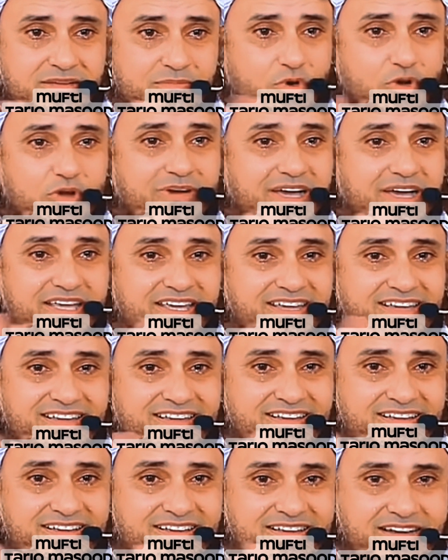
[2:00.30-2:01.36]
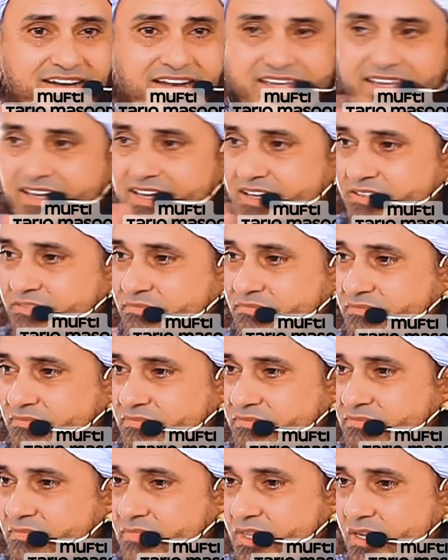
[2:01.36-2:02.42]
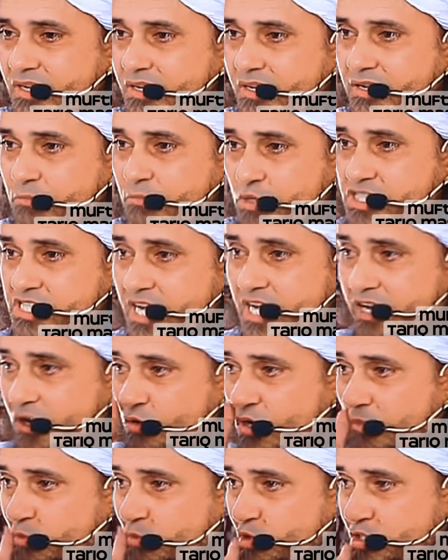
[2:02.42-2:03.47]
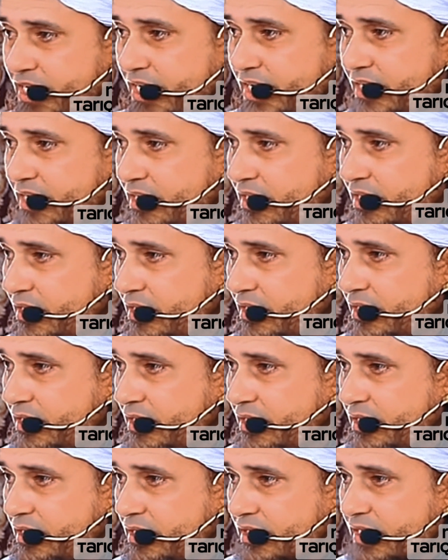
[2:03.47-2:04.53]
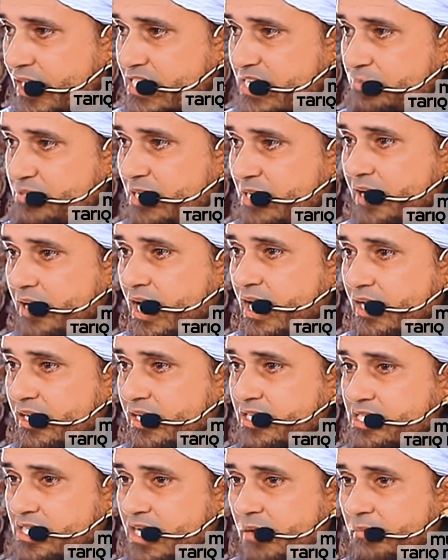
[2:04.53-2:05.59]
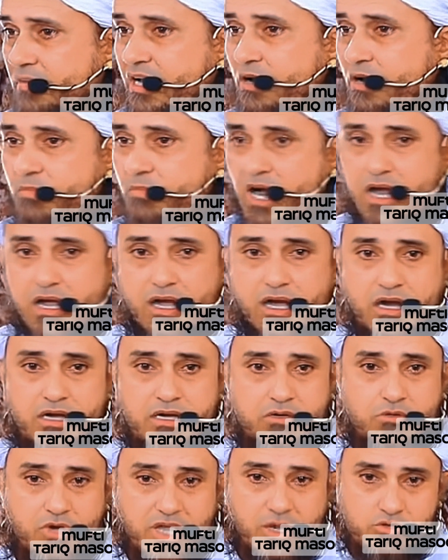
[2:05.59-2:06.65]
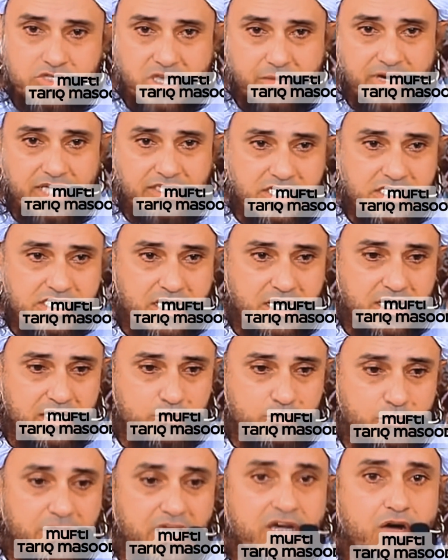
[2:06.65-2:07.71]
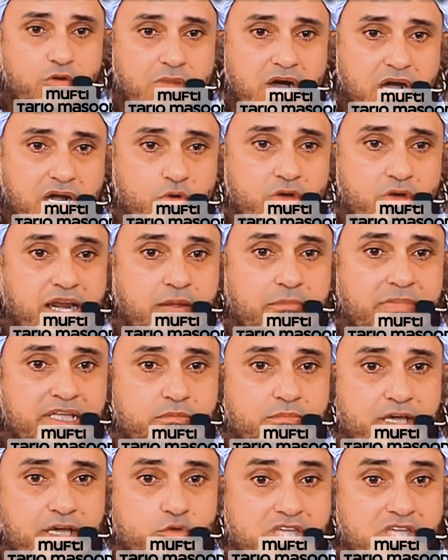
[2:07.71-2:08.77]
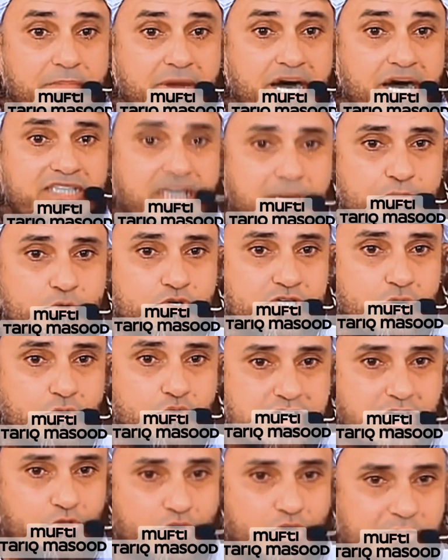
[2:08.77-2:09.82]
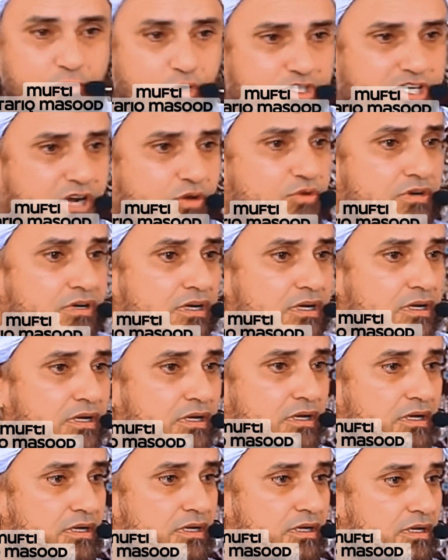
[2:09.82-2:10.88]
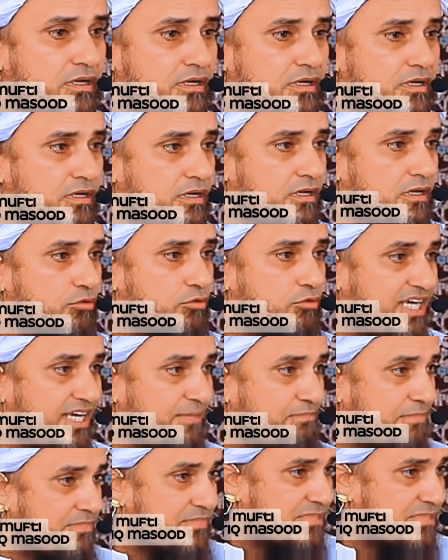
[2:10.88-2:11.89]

बोलो भाई नहीं है मुझसे अगर कोई पूछे कि सबसे बड़ा हक किसका मैं कहूं माँ का वो क्या उसके बाद किसका तो मैं कहूं माँ का वो कह रहे मैं मैं उसके बाद का पूछ रहा हूं उसका थोड़ी पूछ रहा हूं तो ये